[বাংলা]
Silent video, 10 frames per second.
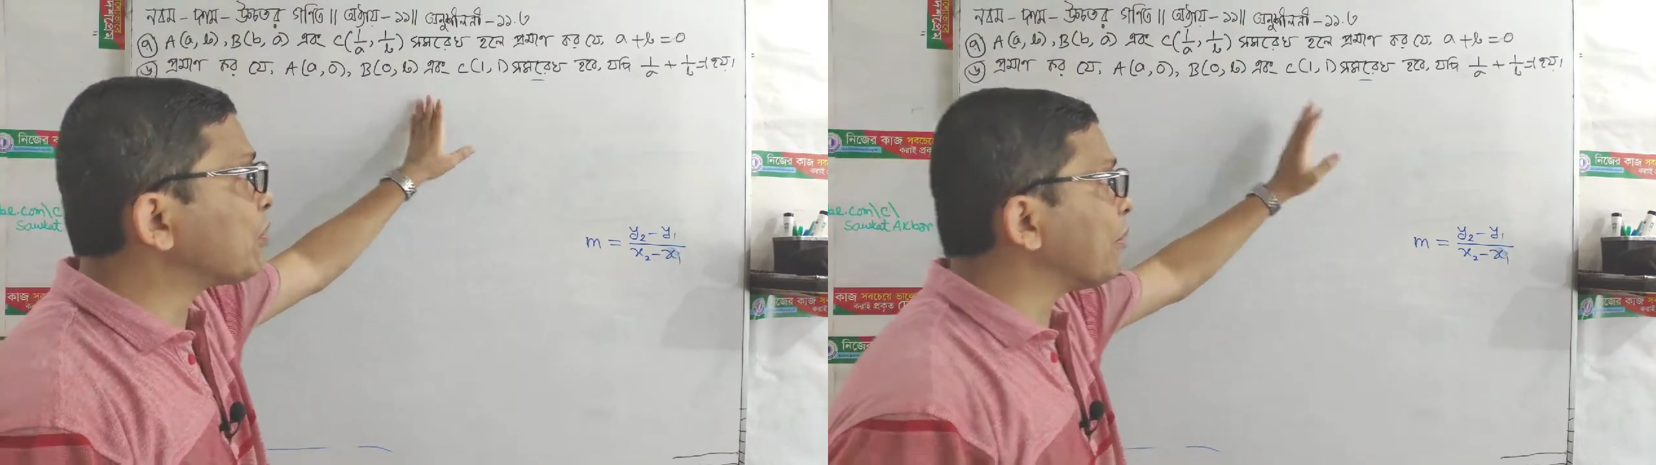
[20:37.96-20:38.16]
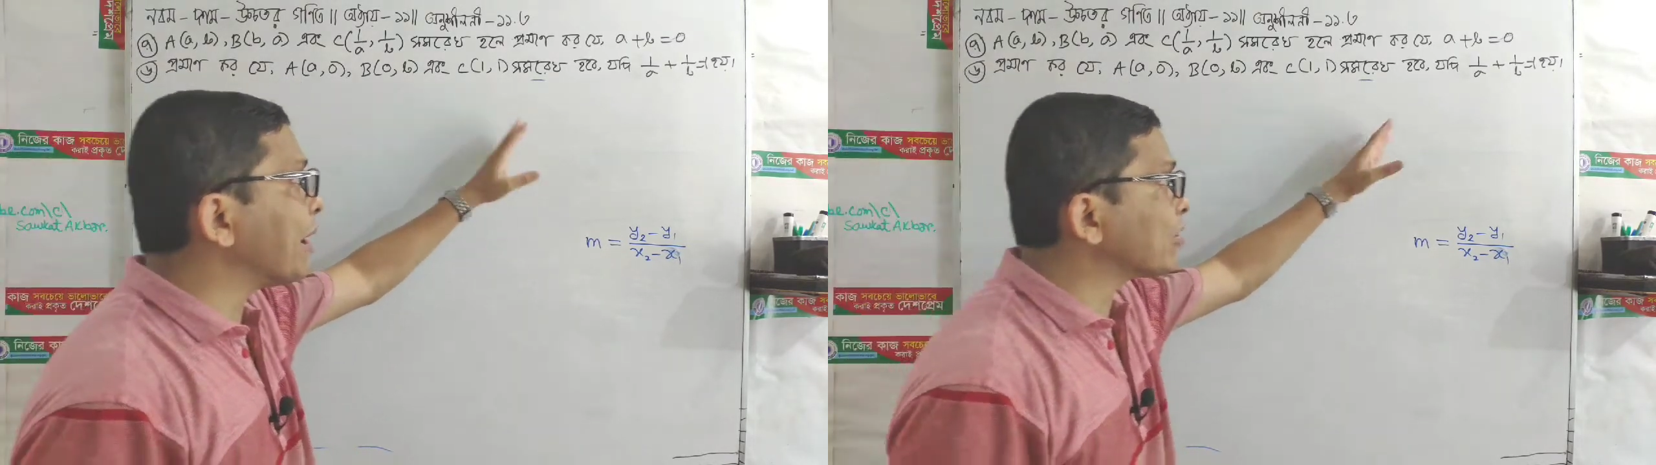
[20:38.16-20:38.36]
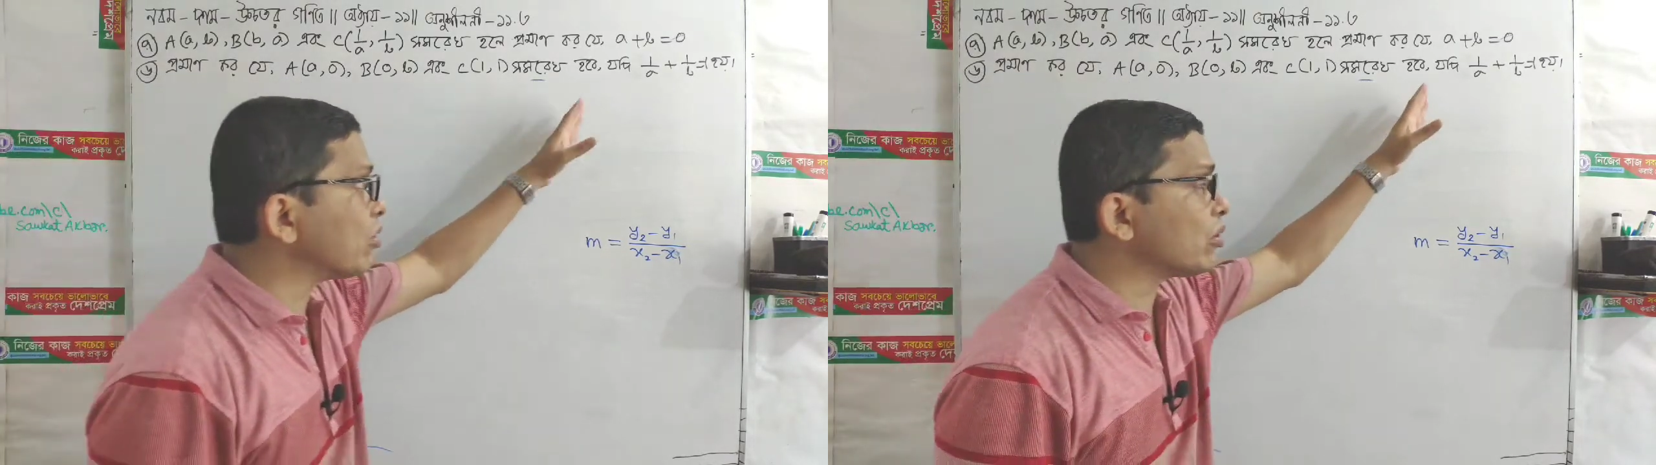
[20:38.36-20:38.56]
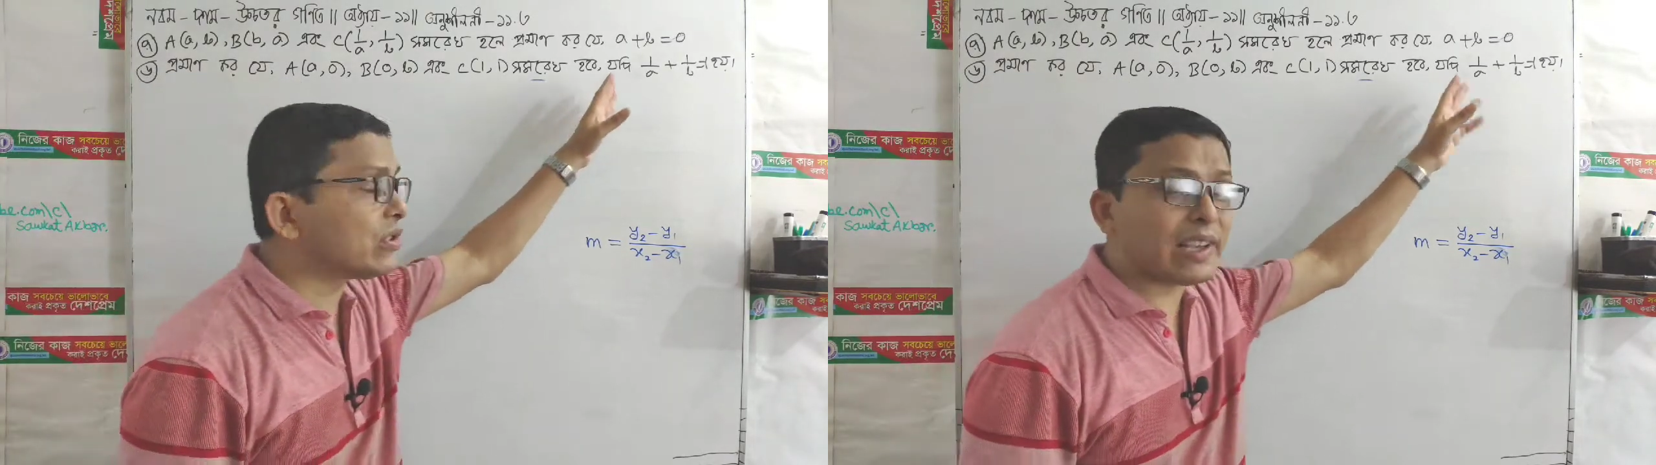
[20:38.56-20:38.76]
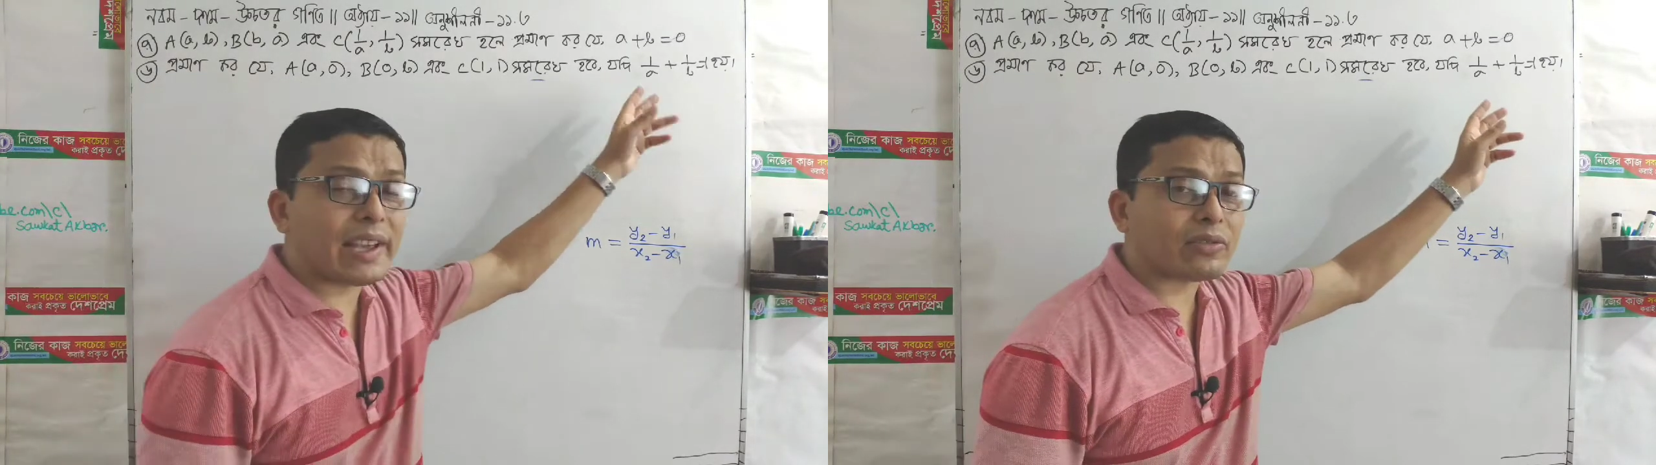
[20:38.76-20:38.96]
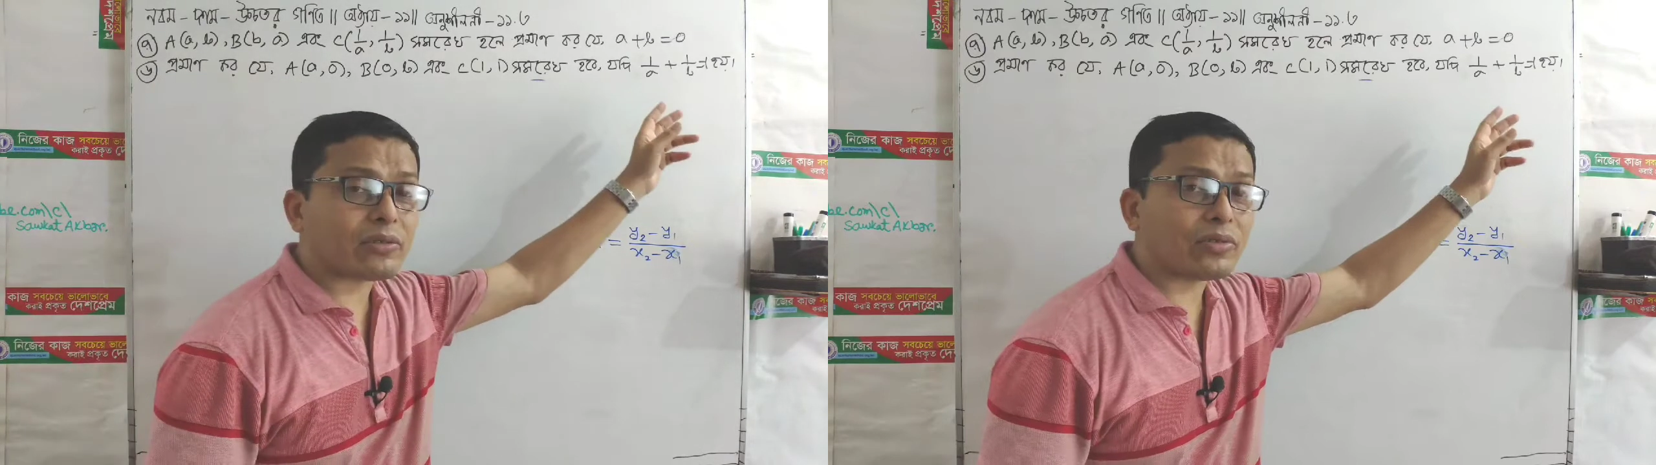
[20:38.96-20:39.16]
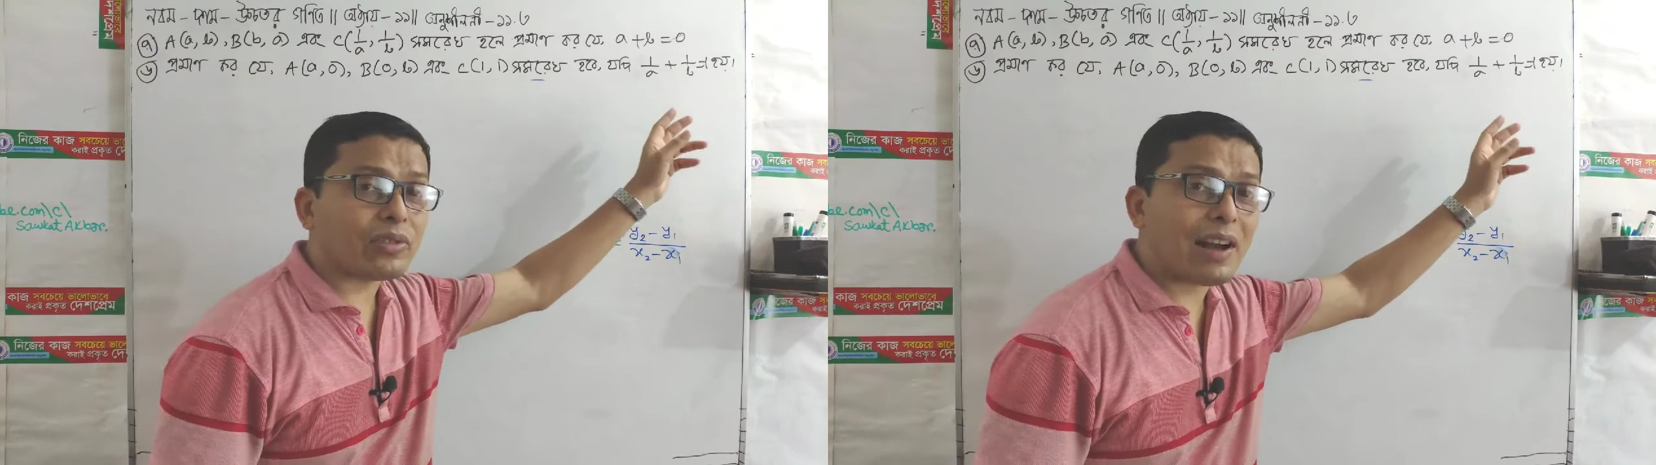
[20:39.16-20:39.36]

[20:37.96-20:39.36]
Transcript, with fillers: প্রমাণ করো যে এত